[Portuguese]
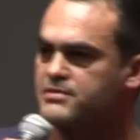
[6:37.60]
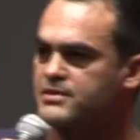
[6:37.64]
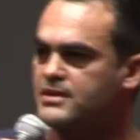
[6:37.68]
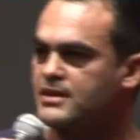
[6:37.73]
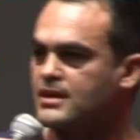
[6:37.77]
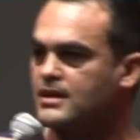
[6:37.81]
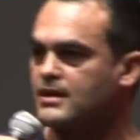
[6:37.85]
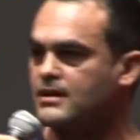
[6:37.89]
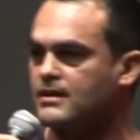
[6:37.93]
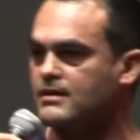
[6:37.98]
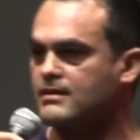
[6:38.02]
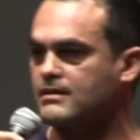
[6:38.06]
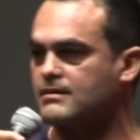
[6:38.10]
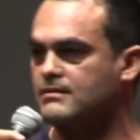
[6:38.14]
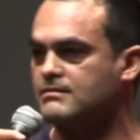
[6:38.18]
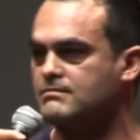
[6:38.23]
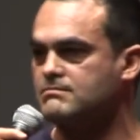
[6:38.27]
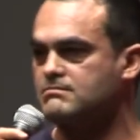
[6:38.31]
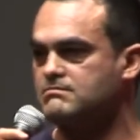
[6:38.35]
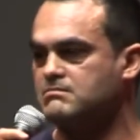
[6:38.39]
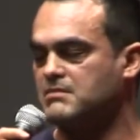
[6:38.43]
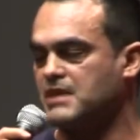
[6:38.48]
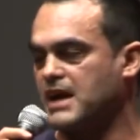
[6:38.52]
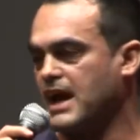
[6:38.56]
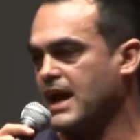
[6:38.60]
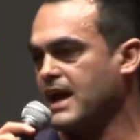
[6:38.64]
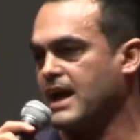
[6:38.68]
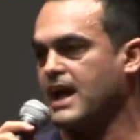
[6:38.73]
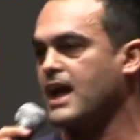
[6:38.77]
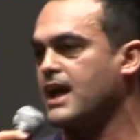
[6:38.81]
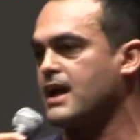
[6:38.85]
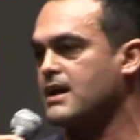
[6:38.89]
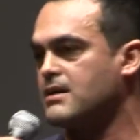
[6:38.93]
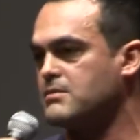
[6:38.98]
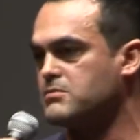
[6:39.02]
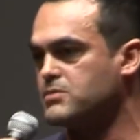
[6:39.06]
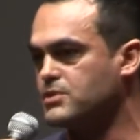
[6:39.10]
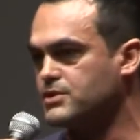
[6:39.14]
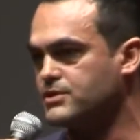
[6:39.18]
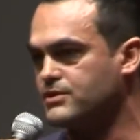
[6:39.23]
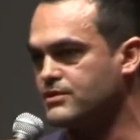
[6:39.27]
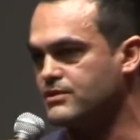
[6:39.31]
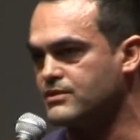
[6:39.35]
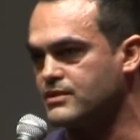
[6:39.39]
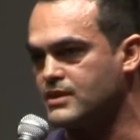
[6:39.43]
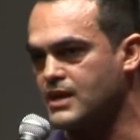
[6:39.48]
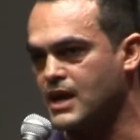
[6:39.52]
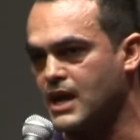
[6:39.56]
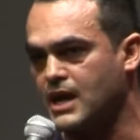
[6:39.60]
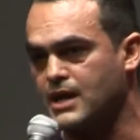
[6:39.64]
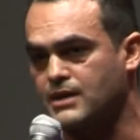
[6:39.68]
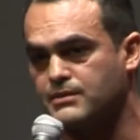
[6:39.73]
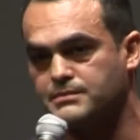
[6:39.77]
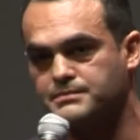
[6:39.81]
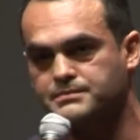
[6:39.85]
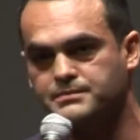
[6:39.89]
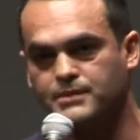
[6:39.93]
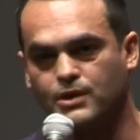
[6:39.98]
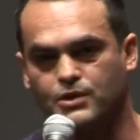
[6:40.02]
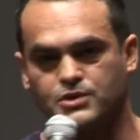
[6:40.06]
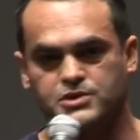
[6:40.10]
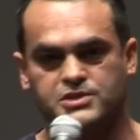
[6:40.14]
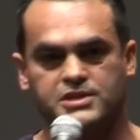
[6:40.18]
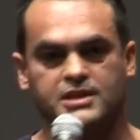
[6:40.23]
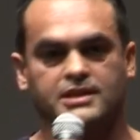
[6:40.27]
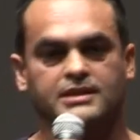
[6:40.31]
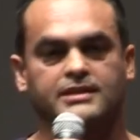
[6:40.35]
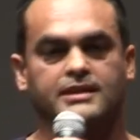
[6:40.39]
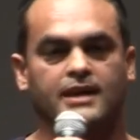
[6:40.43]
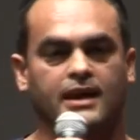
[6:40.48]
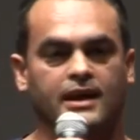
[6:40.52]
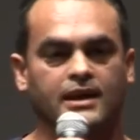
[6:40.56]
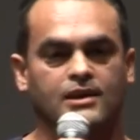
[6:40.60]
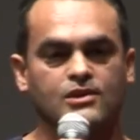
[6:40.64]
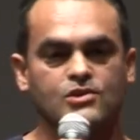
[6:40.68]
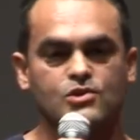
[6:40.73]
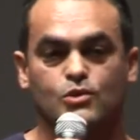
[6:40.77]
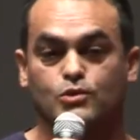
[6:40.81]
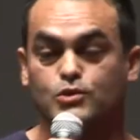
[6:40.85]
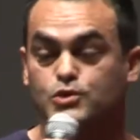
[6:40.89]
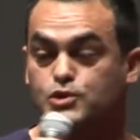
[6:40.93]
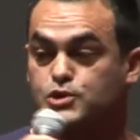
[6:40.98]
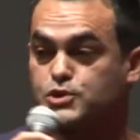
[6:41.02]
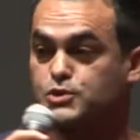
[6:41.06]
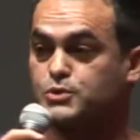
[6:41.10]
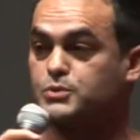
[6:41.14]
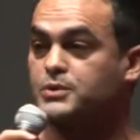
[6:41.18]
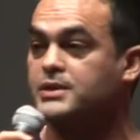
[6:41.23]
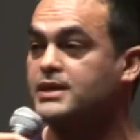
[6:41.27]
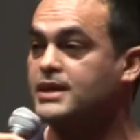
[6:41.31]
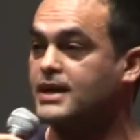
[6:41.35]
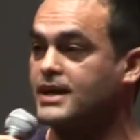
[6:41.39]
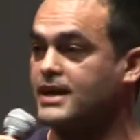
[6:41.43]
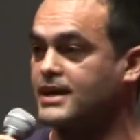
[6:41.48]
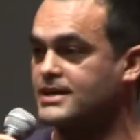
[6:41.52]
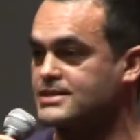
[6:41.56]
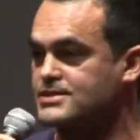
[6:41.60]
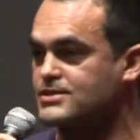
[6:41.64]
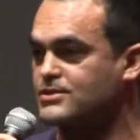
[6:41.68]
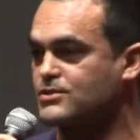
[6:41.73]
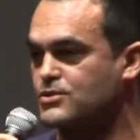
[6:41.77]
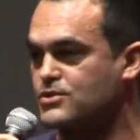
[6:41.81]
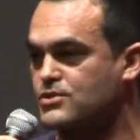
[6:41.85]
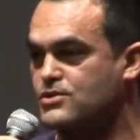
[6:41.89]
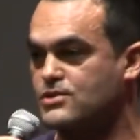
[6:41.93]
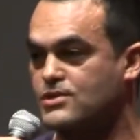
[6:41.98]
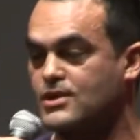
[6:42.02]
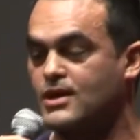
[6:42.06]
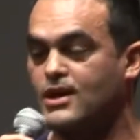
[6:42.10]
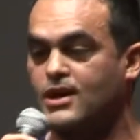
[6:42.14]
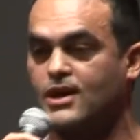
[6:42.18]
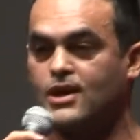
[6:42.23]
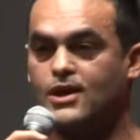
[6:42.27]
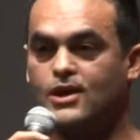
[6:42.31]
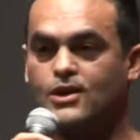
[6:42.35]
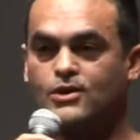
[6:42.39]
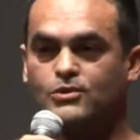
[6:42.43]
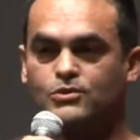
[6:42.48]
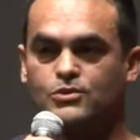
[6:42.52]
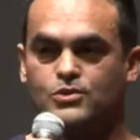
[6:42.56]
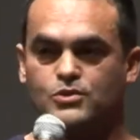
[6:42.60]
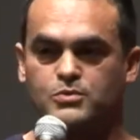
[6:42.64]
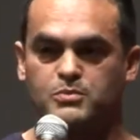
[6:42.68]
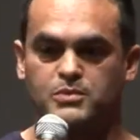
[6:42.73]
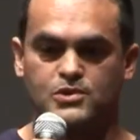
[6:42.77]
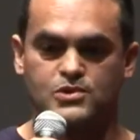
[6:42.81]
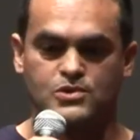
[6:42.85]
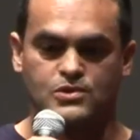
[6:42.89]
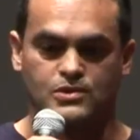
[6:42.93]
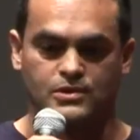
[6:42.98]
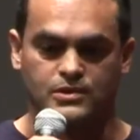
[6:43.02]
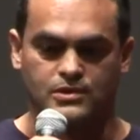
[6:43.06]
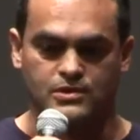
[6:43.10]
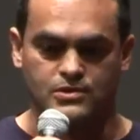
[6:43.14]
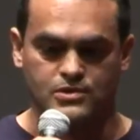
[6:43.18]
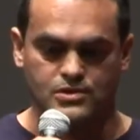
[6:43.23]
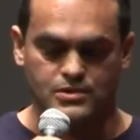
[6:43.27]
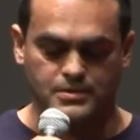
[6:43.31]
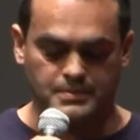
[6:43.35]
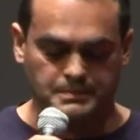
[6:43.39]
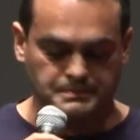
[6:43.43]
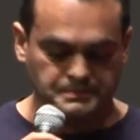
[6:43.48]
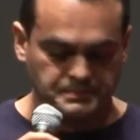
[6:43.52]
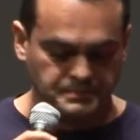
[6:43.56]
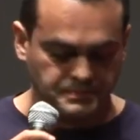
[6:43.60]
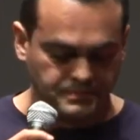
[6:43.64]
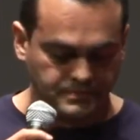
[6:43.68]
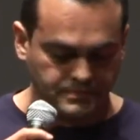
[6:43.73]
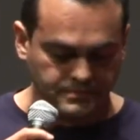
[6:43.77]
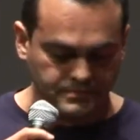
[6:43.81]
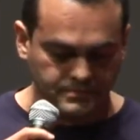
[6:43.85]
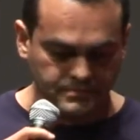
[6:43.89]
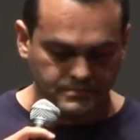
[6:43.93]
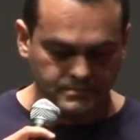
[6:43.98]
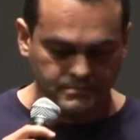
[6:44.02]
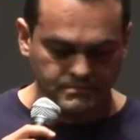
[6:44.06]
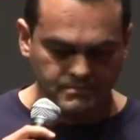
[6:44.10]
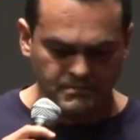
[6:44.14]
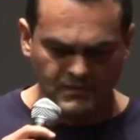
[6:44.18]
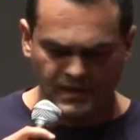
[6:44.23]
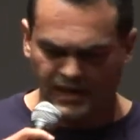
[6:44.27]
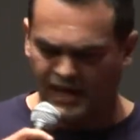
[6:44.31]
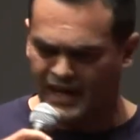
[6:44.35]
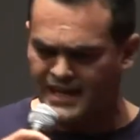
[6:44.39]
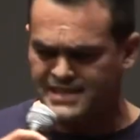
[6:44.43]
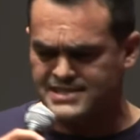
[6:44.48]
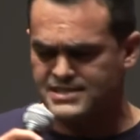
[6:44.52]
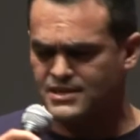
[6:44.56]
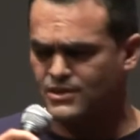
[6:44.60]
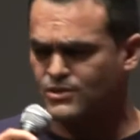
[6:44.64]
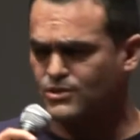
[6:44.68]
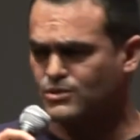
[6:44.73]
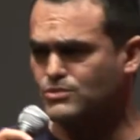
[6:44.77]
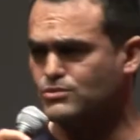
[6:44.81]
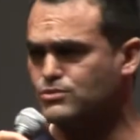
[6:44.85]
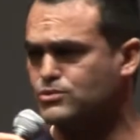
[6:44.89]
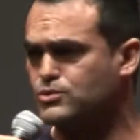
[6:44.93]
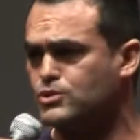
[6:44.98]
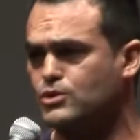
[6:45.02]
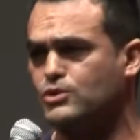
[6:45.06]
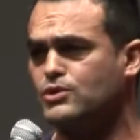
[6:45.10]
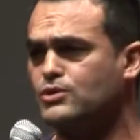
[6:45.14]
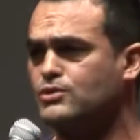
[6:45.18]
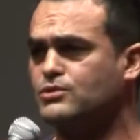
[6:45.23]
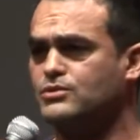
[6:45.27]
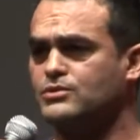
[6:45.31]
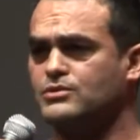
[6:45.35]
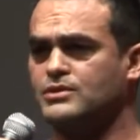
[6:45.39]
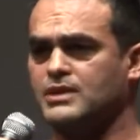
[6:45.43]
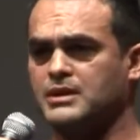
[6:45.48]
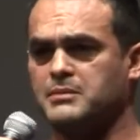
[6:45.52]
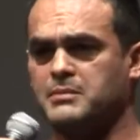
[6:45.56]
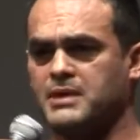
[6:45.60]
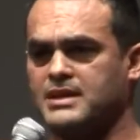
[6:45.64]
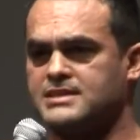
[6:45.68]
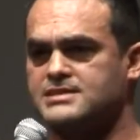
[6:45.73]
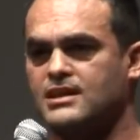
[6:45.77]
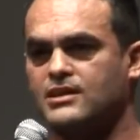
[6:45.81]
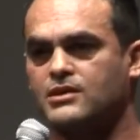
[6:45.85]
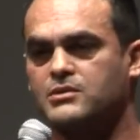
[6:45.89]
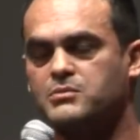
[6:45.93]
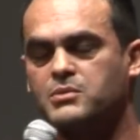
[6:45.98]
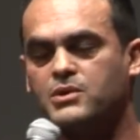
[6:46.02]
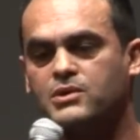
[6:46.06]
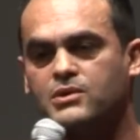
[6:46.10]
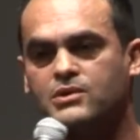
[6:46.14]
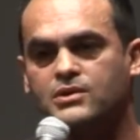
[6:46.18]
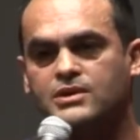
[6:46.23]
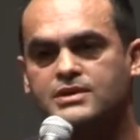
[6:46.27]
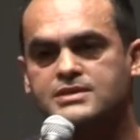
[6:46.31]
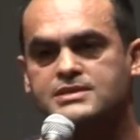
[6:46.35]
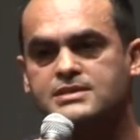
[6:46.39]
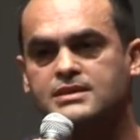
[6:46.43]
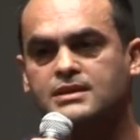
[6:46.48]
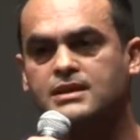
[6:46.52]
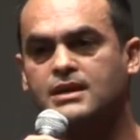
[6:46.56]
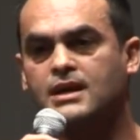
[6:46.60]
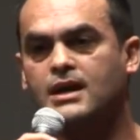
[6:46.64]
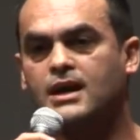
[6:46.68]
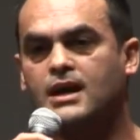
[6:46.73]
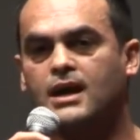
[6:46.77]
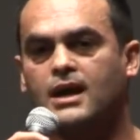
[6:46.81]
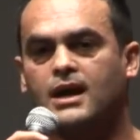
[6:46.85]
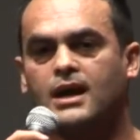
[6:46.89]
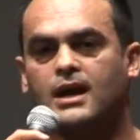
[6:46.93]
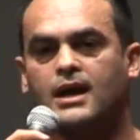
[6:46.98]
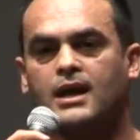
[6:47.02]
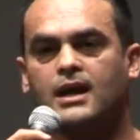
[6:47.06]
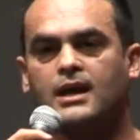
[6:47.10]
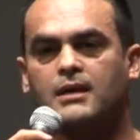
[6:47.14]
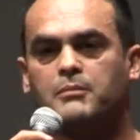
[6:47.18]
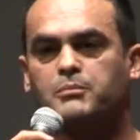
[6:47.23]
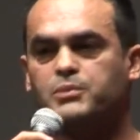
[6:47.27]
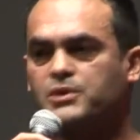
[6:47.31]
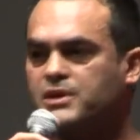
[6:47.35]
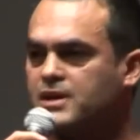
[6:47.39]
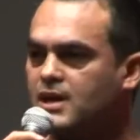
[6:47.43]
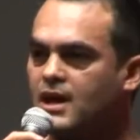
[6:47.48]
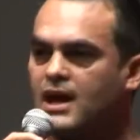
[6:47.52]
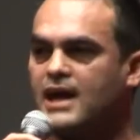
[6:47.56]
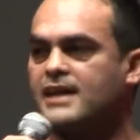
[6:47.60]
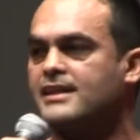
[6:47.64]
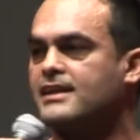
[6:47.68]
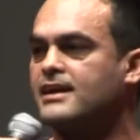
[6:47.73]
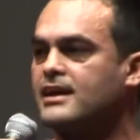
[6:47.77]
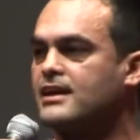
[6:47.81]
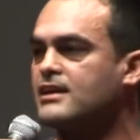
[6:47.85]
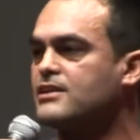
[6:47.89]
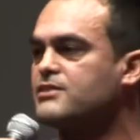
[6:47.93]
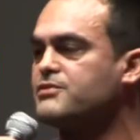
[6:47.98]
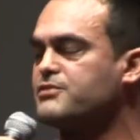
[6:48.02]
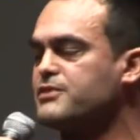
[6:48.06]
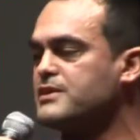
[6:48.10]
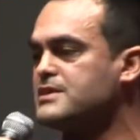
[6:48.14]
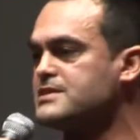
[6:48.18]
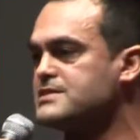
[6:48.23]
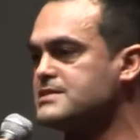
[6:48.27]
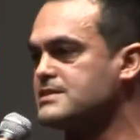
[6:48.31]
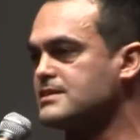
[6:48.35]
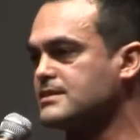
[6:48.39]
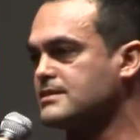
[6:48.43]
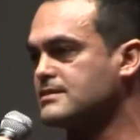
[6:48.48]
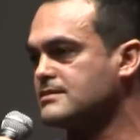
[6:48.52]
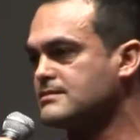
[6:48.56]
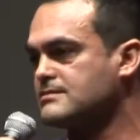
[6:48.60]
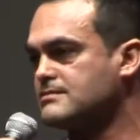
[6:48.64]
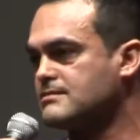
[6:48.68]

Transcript: vida, ganhei muito dinheiro. Aos 30 anos, construí a casa dos dos meus sonhos, casa com tudo e mais alguma coisa, porque nada era difícil.